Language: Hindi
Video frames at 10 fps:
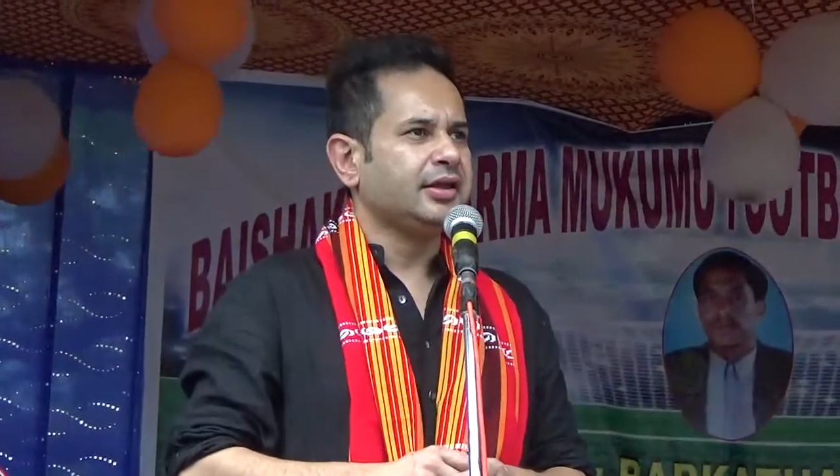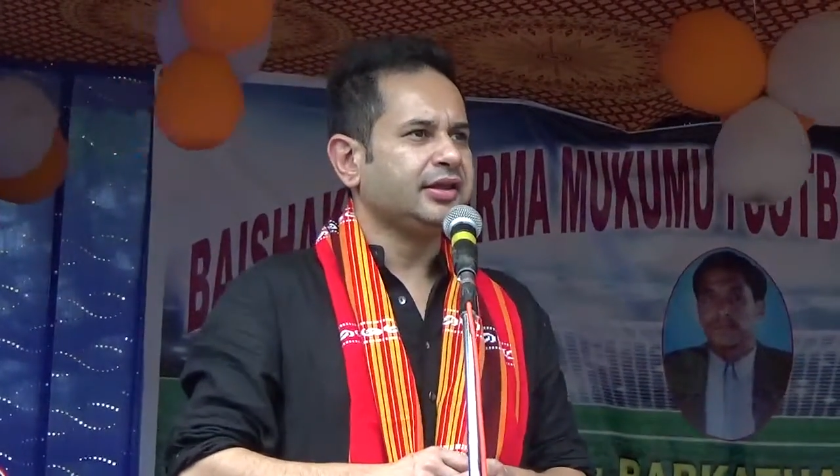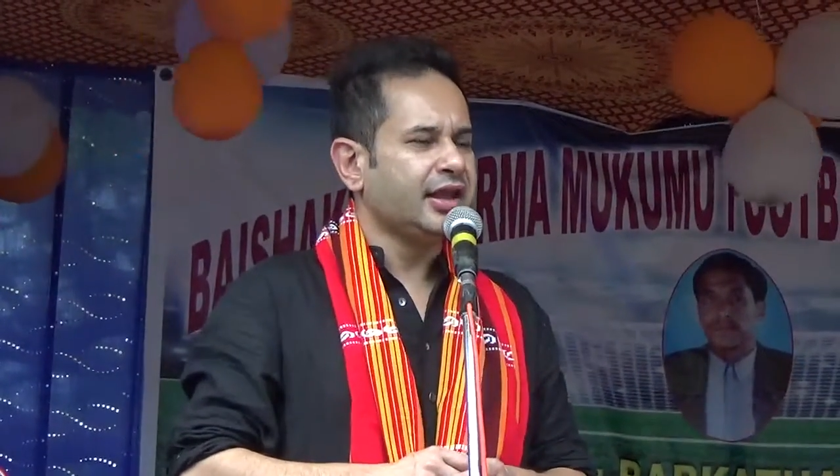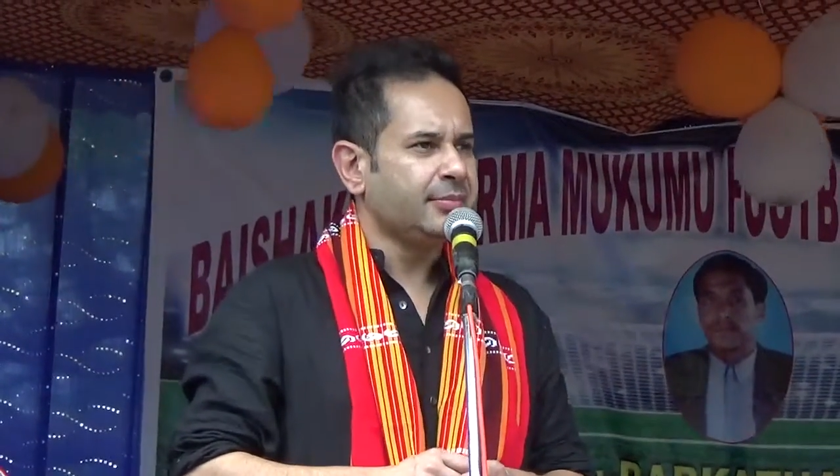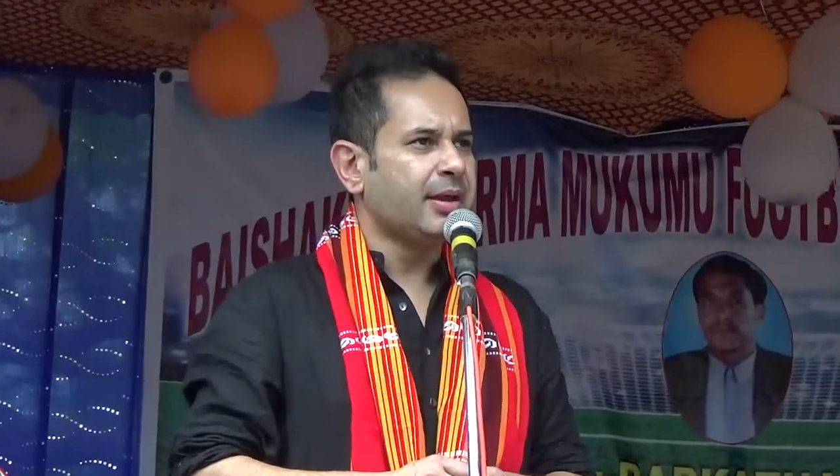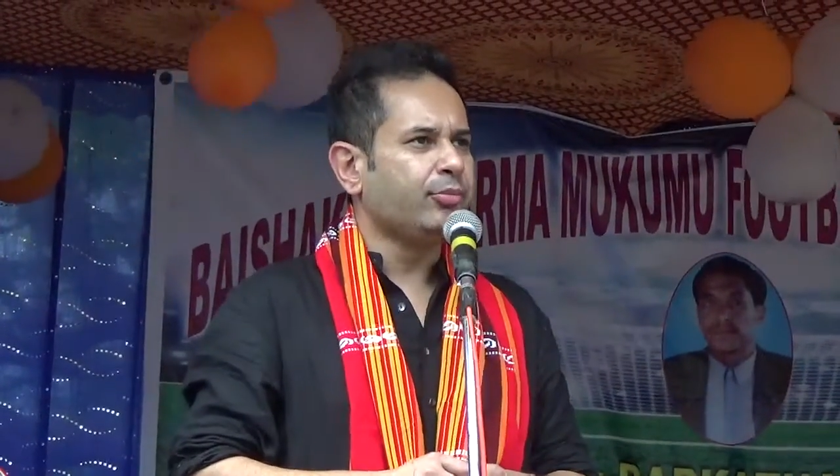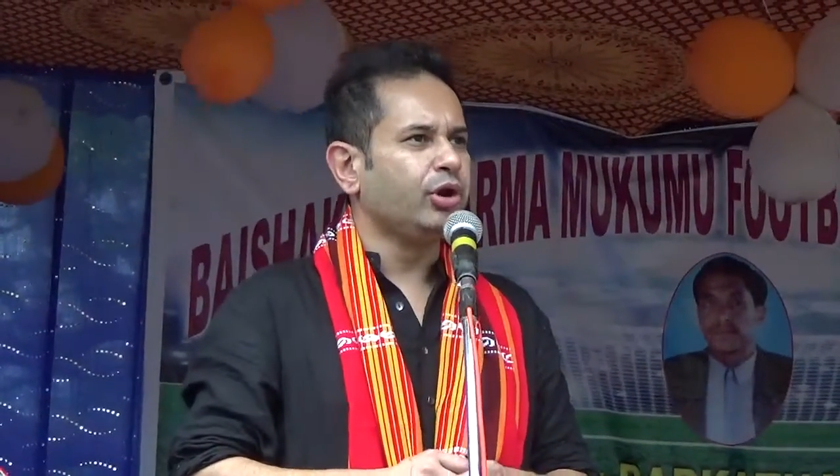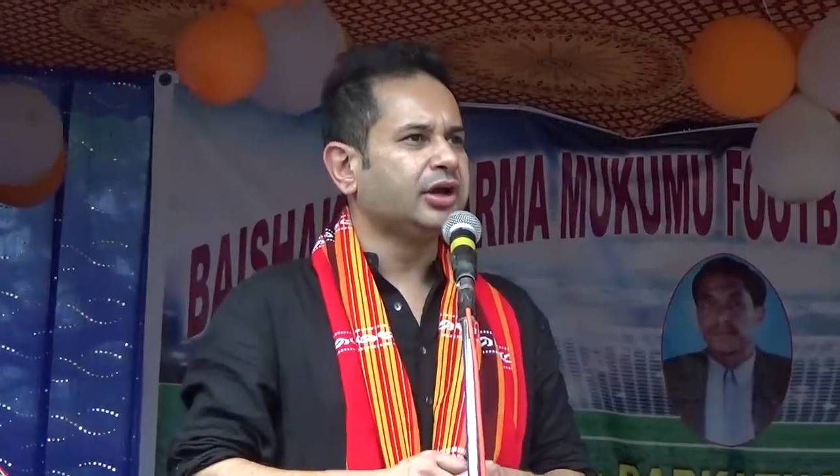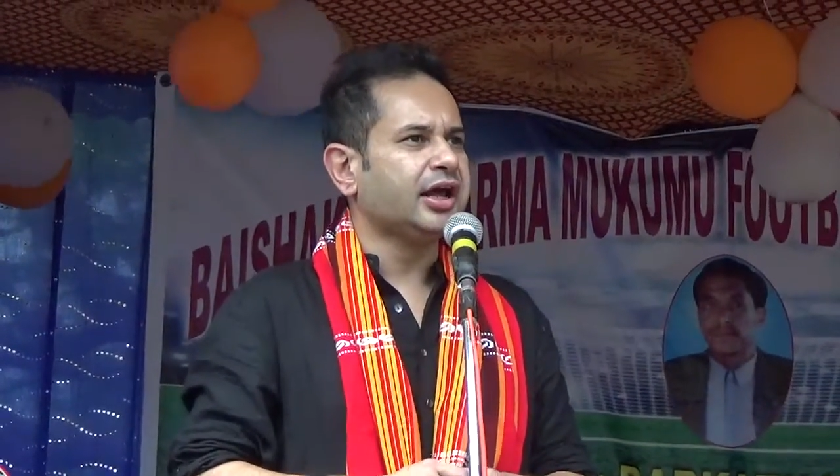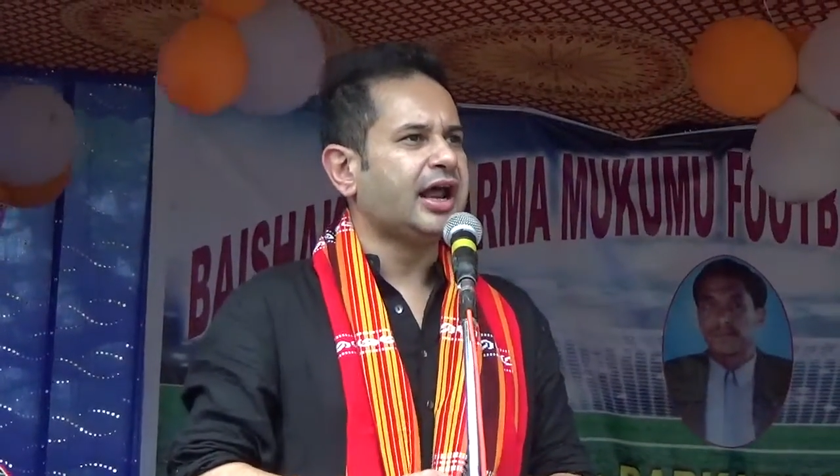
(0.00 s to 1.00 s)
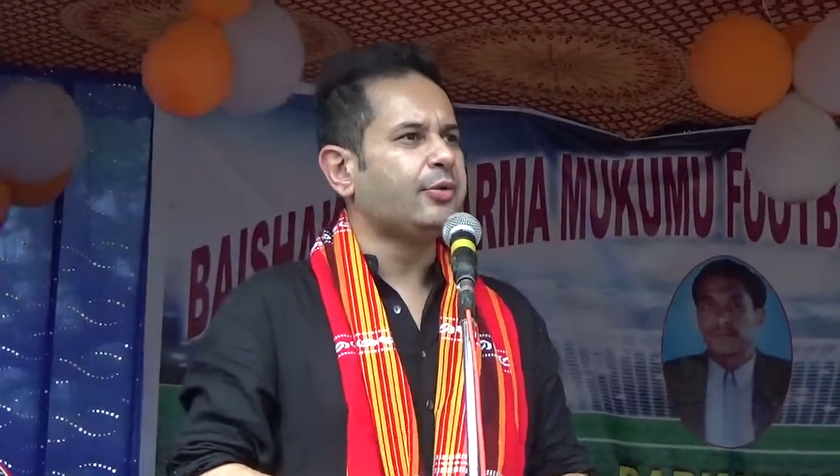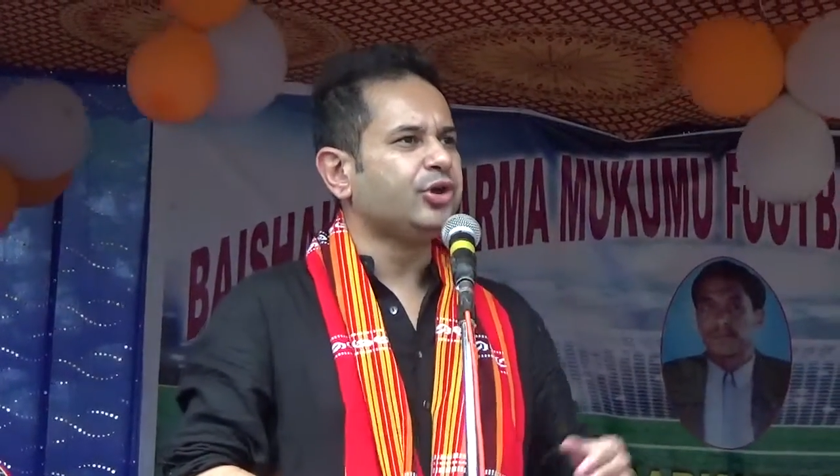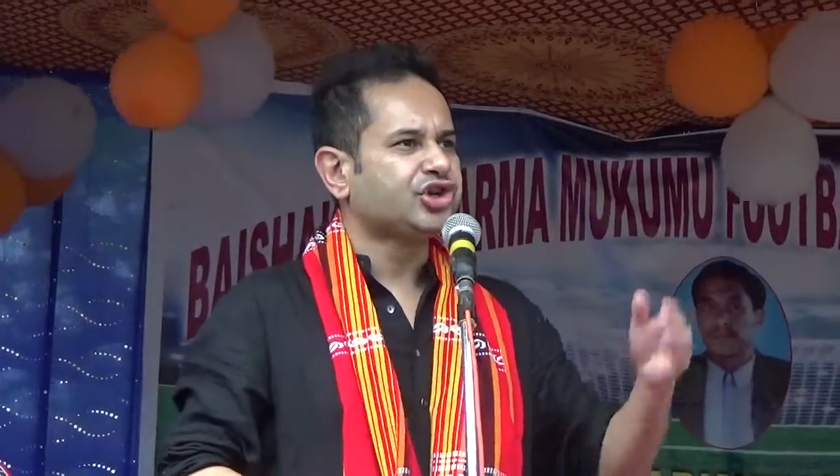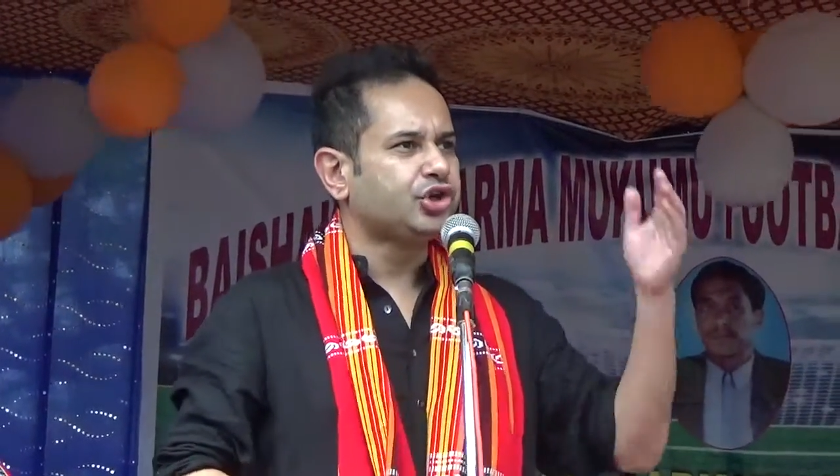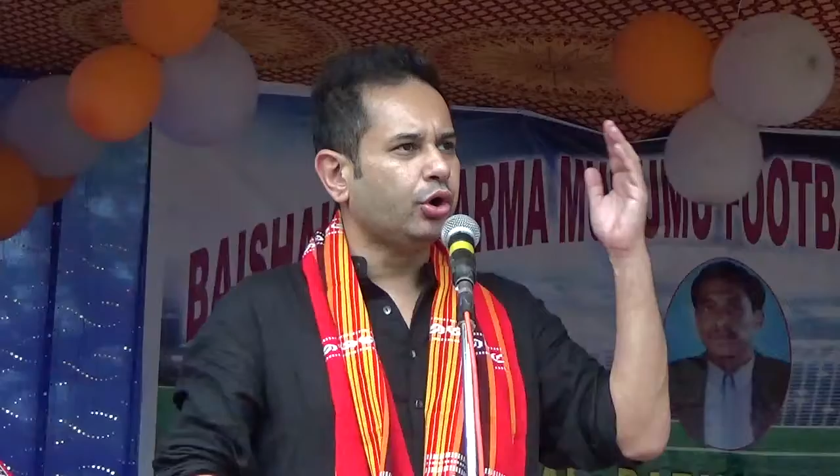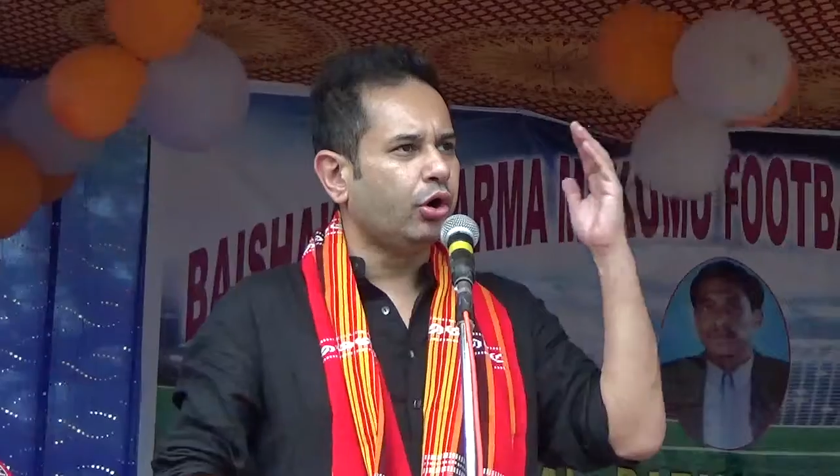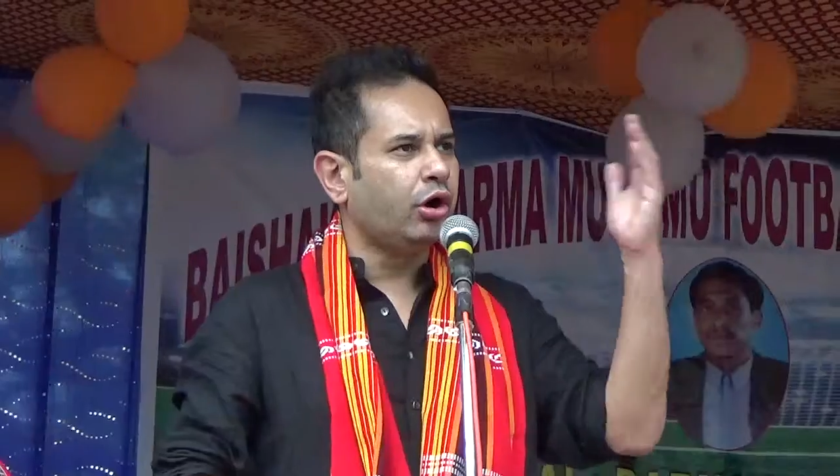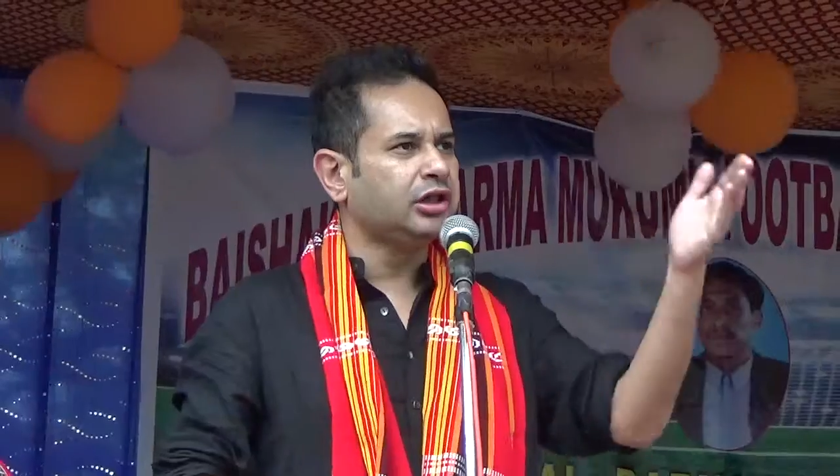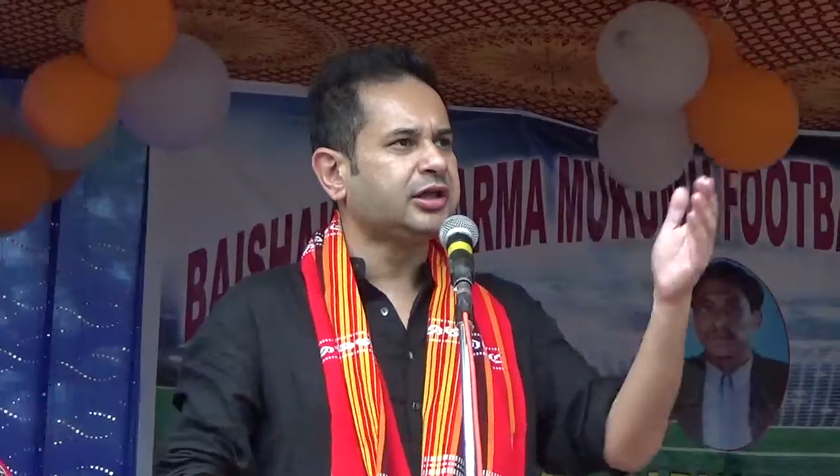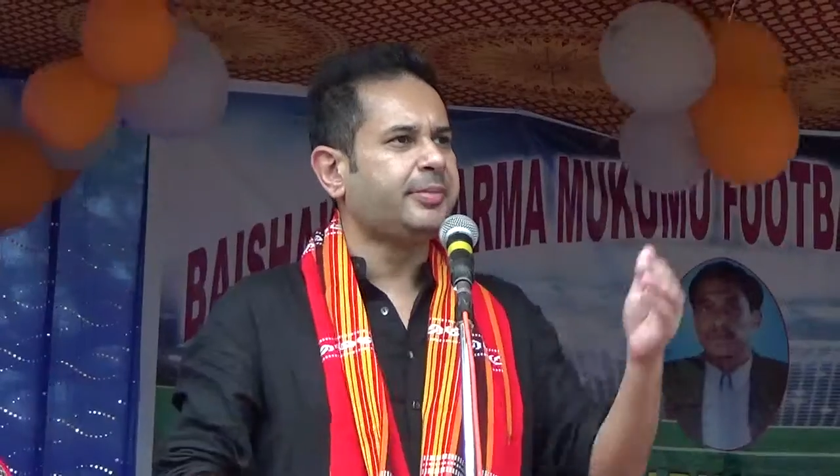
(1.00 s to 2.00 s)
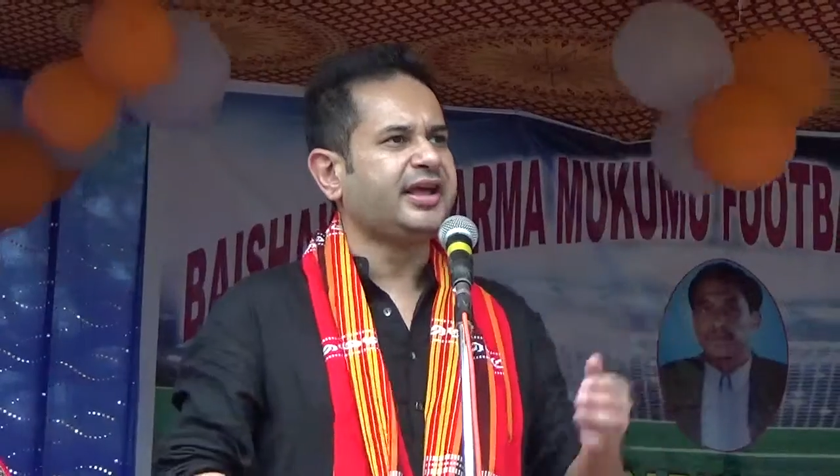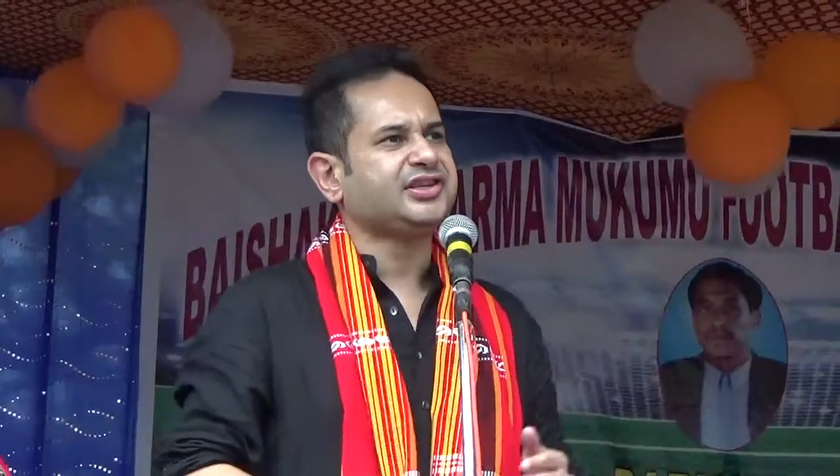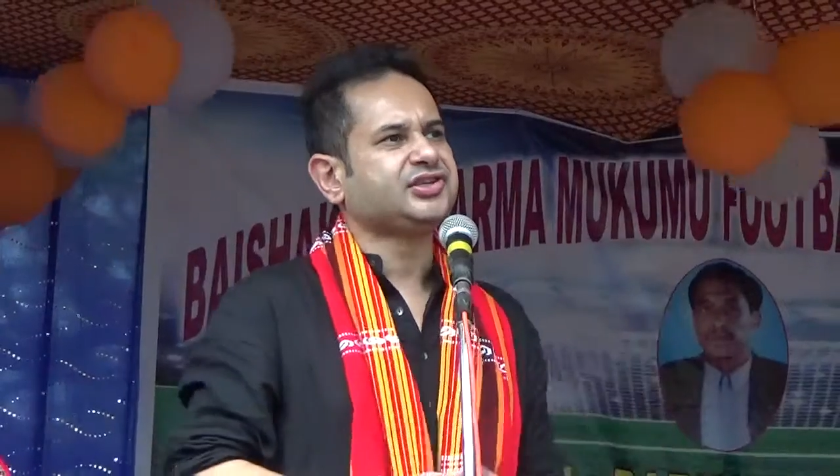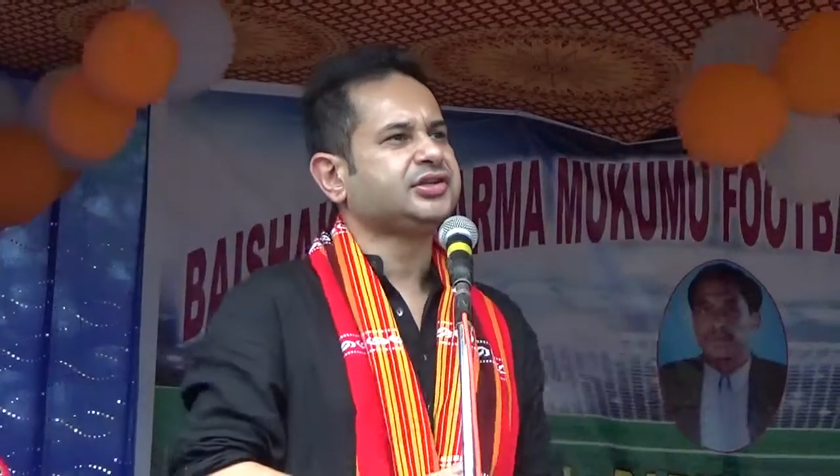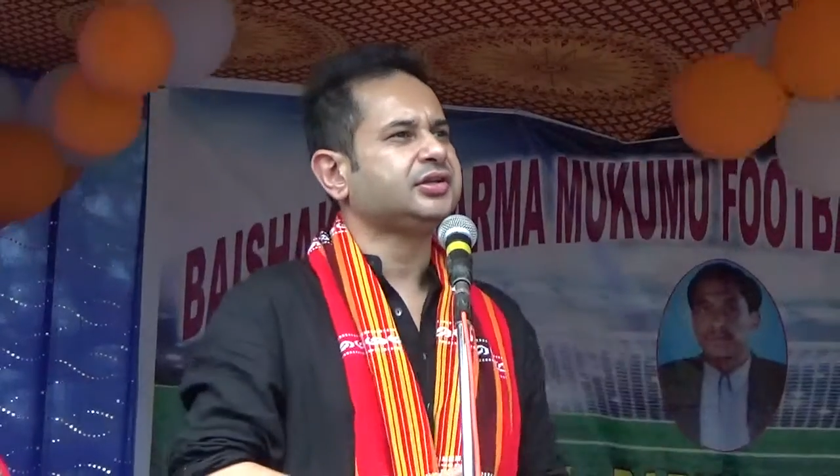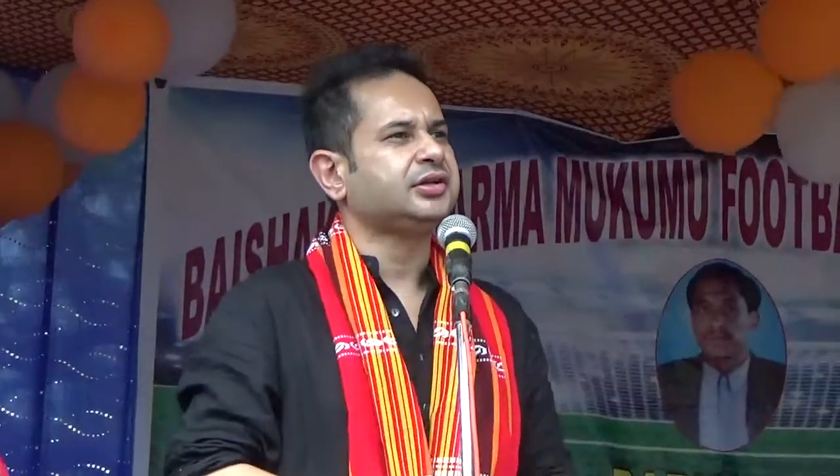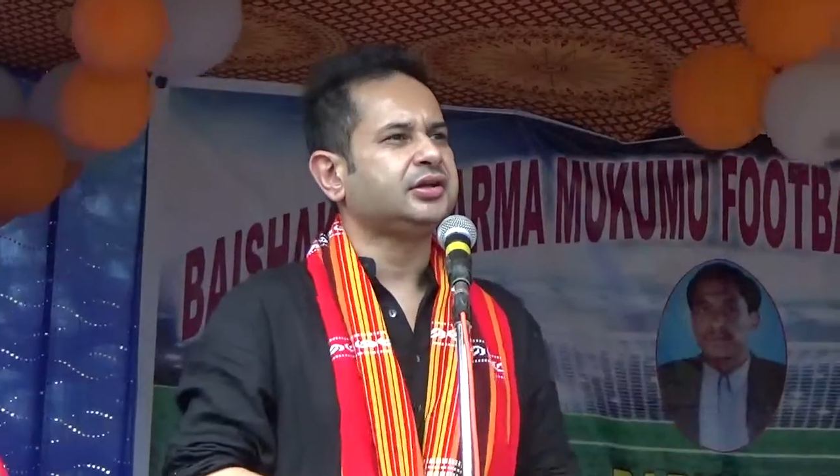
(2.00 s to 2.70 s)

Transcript: यही मैं बोलकर आई विश यू ऑल द बेस्ट